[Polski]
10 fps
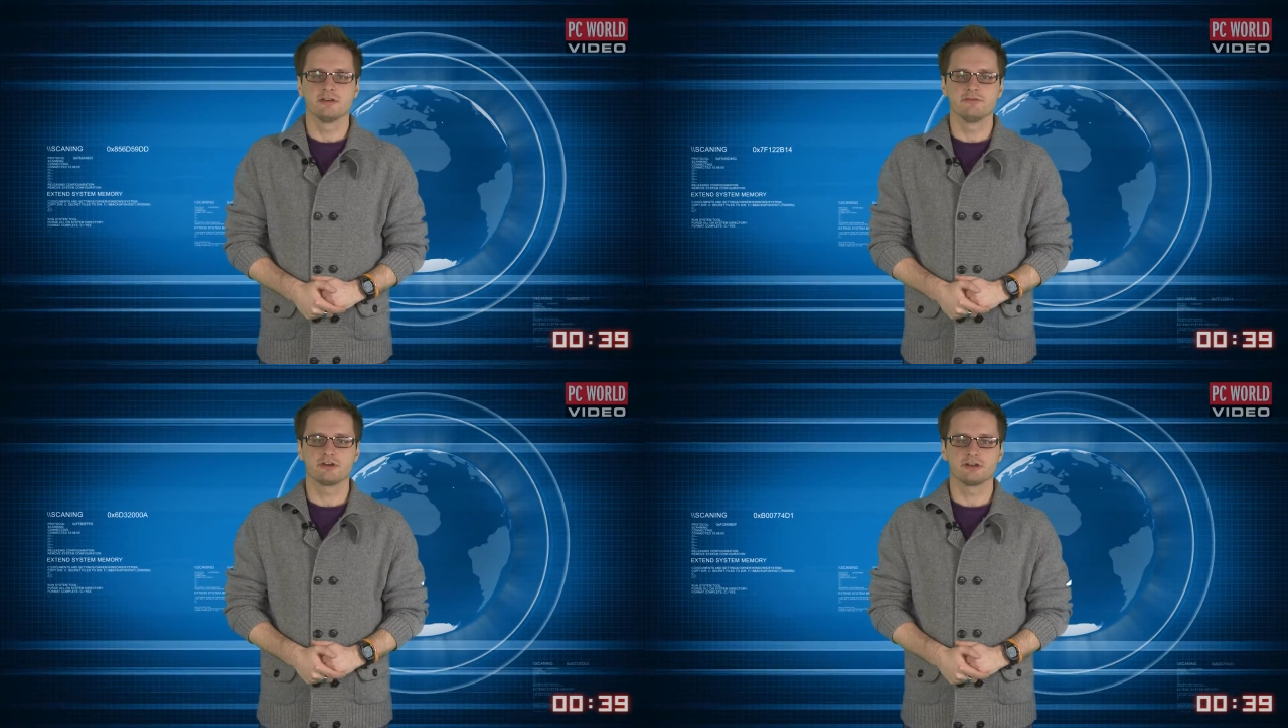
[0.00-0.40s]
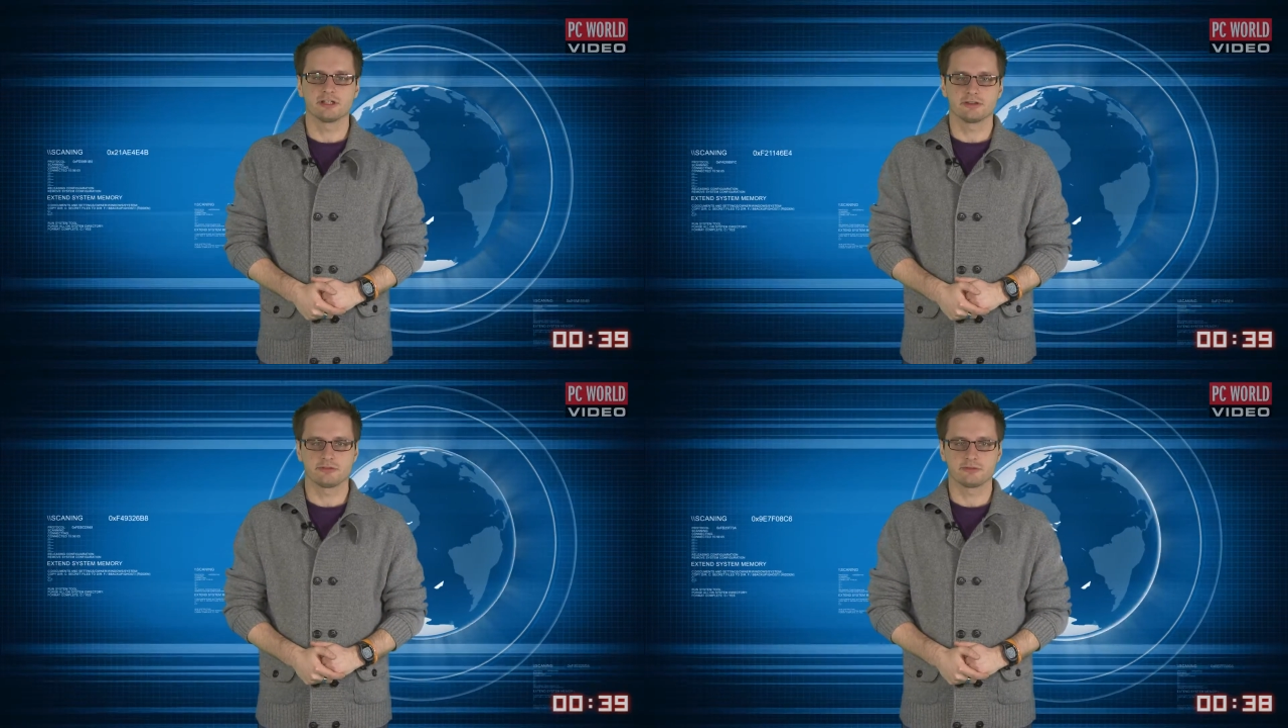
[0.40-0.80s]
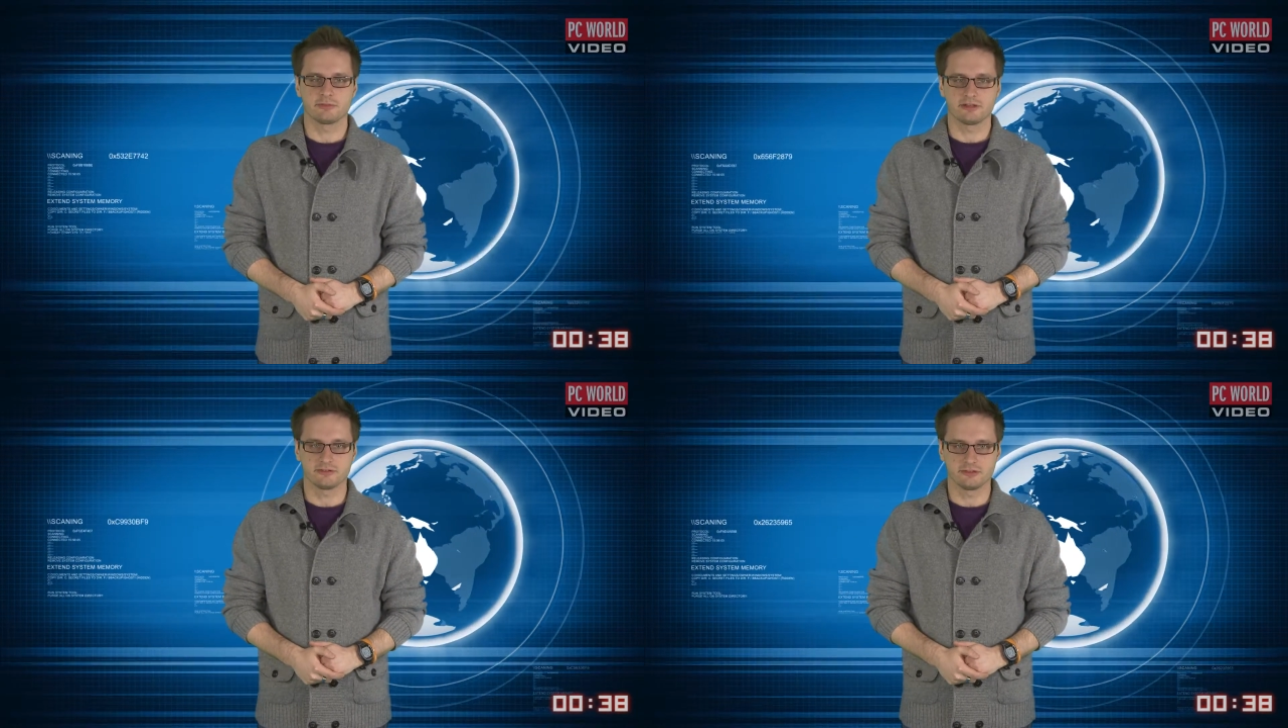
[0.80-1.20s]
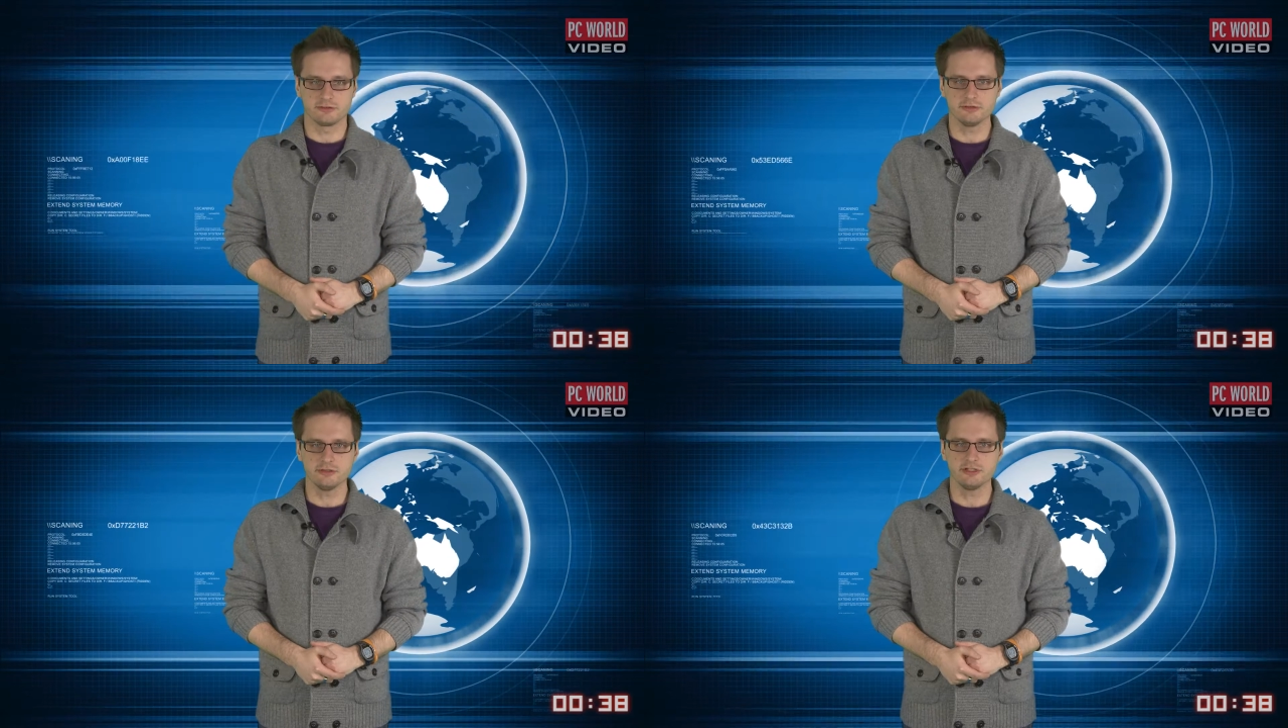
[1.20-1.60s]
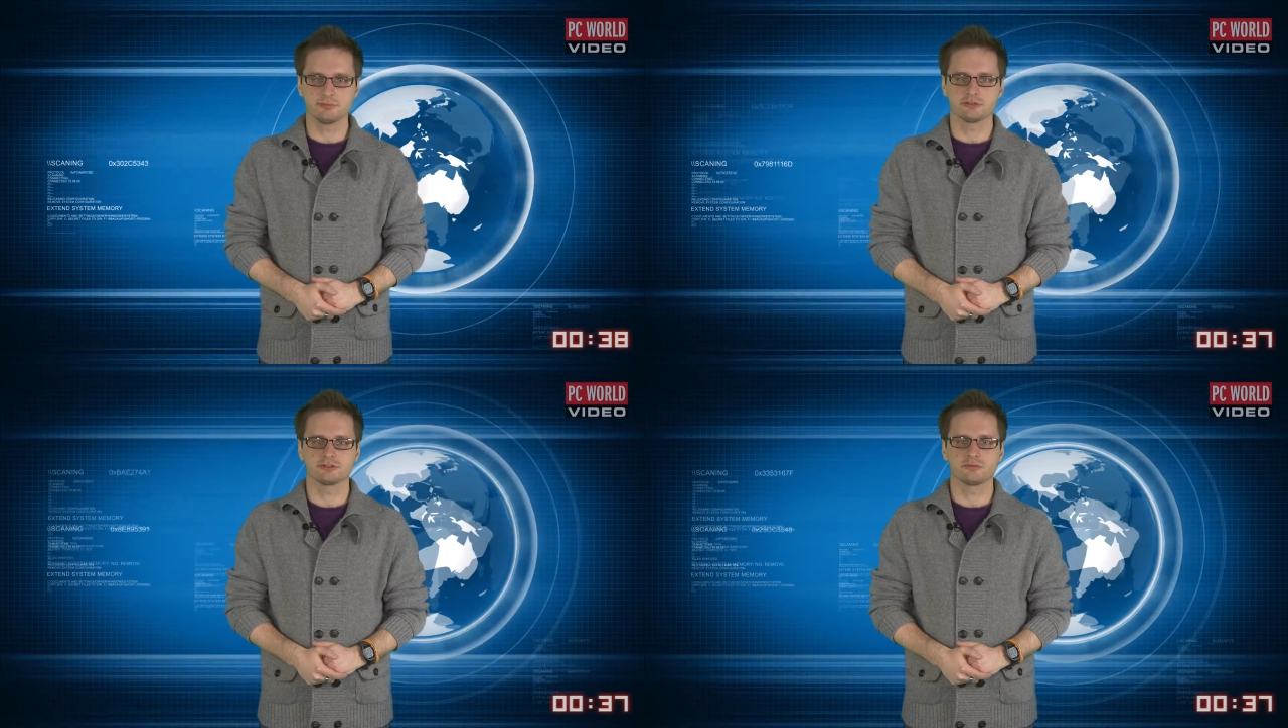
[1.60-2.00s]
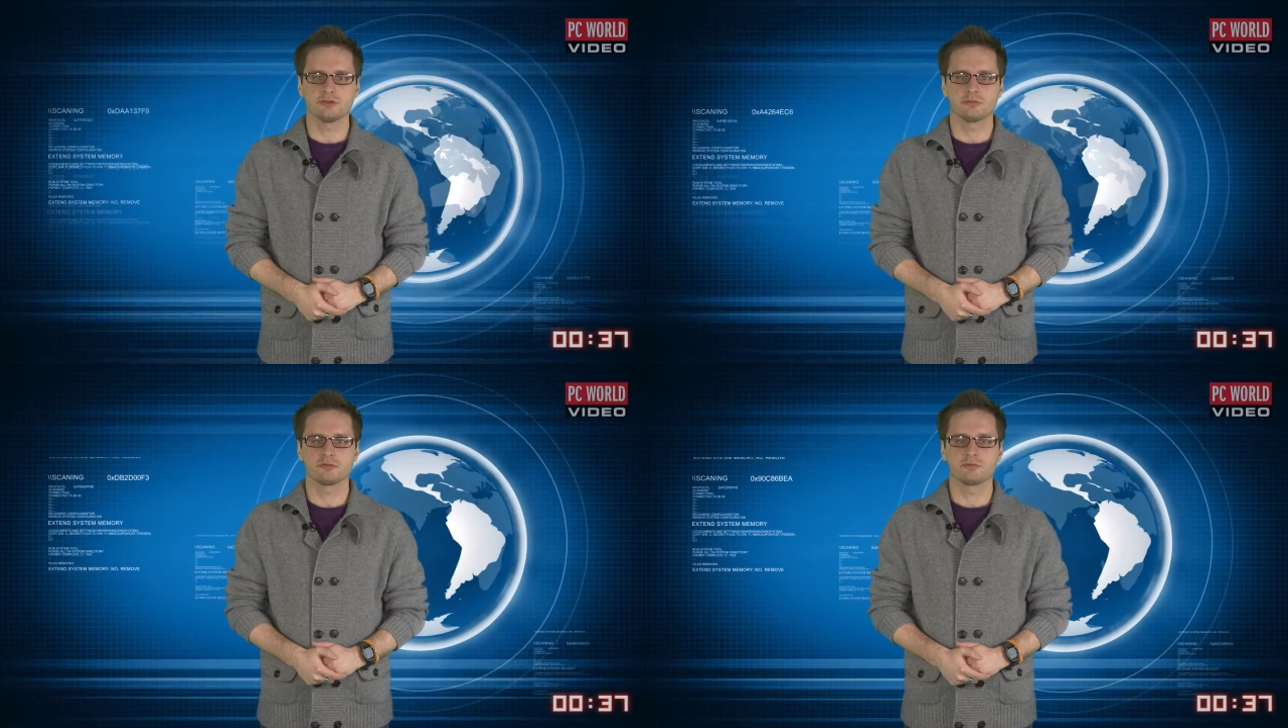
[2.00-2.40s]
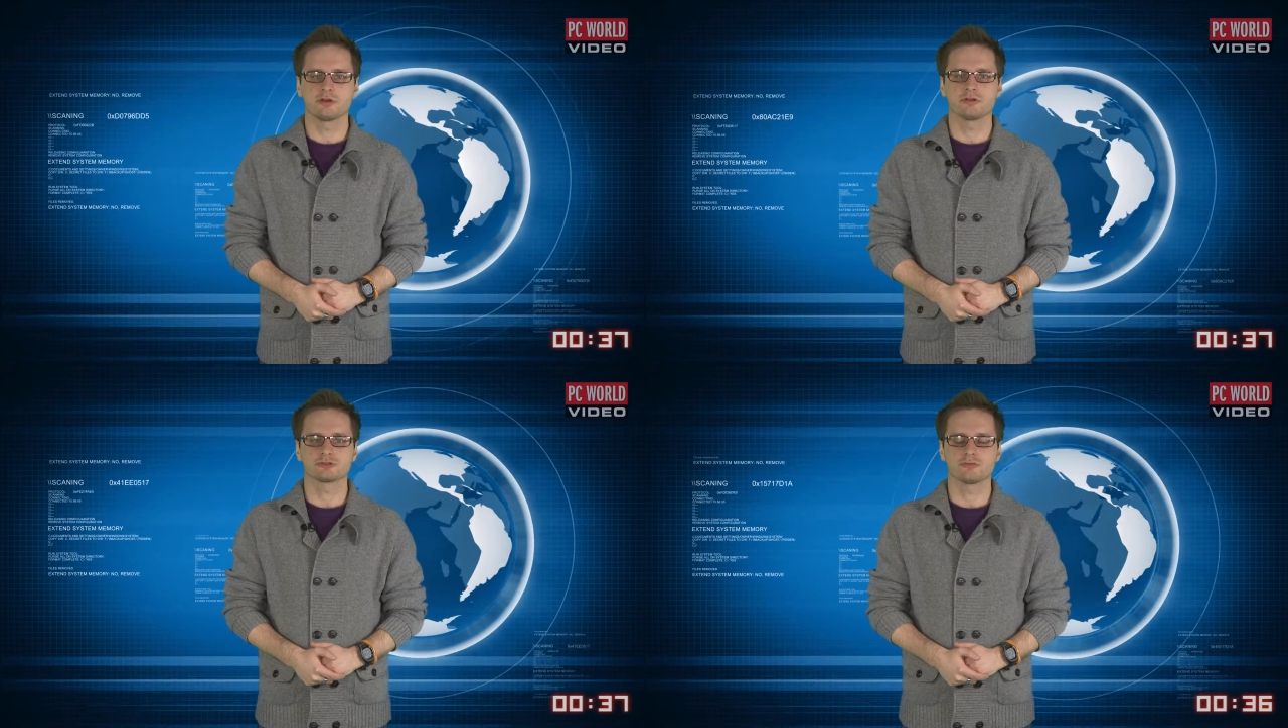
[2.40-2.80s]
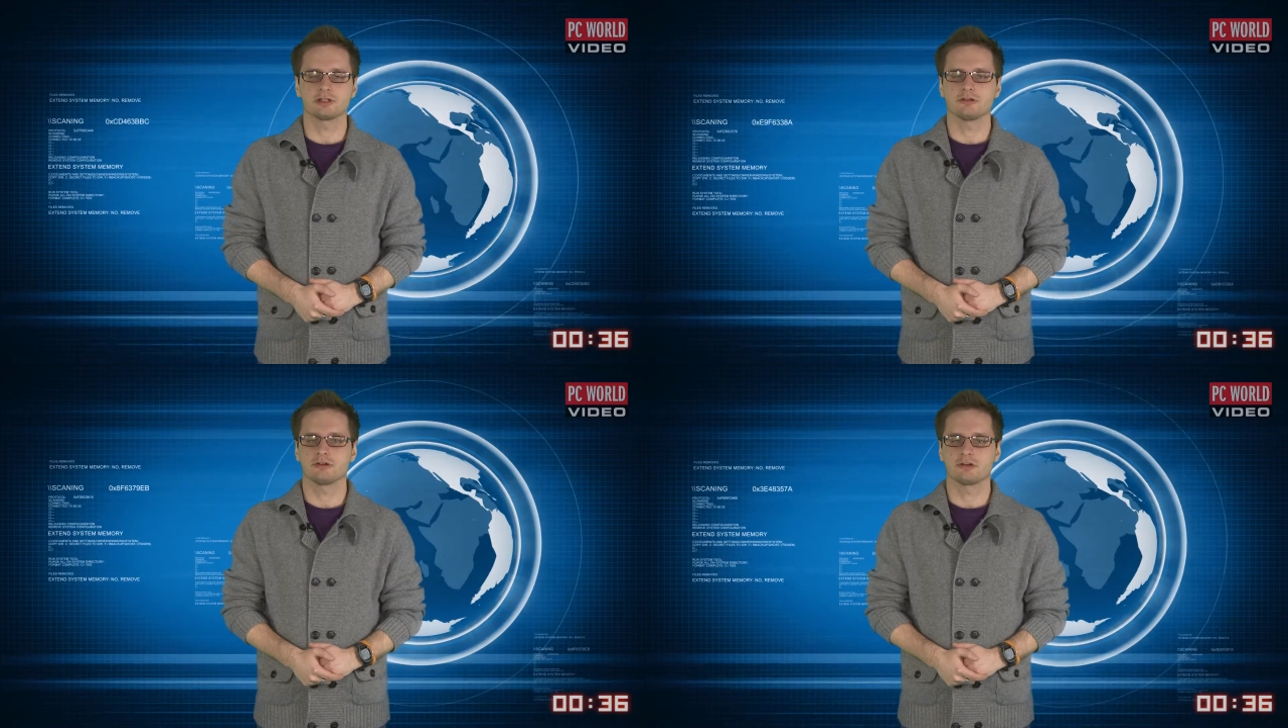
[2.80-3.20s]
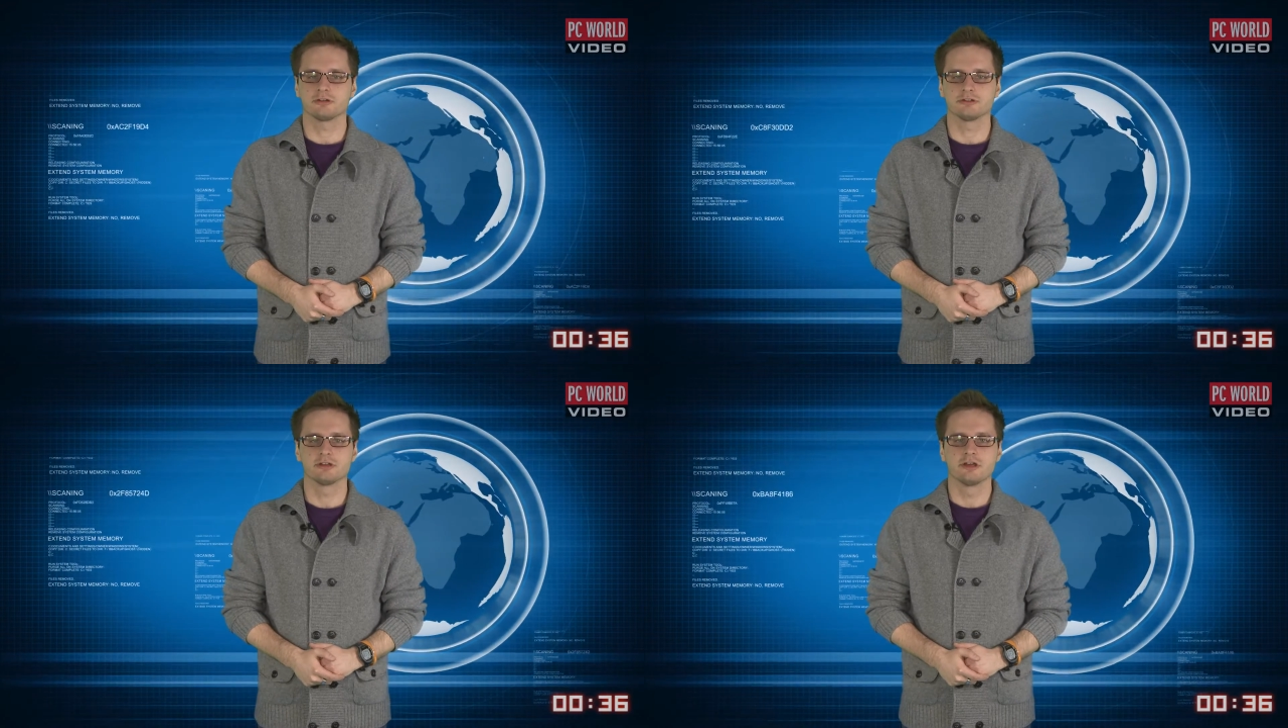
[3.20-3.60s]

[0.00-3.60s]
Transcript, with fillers: Wykonane są z plastiku i nie potrzebują grubego szkła do ochrony.